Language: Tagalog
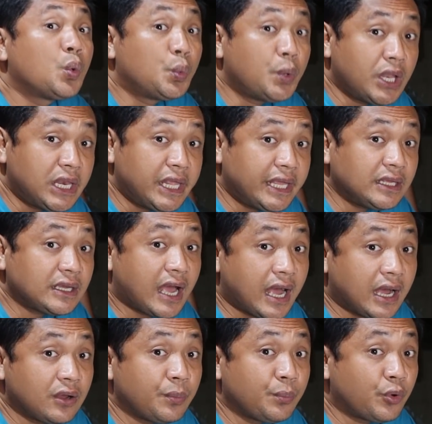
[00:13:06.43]
willing
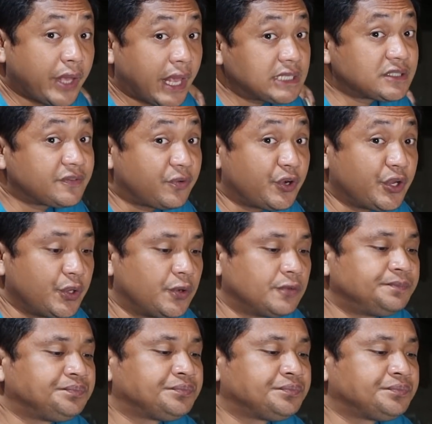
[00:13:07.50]
ang bouquets for you.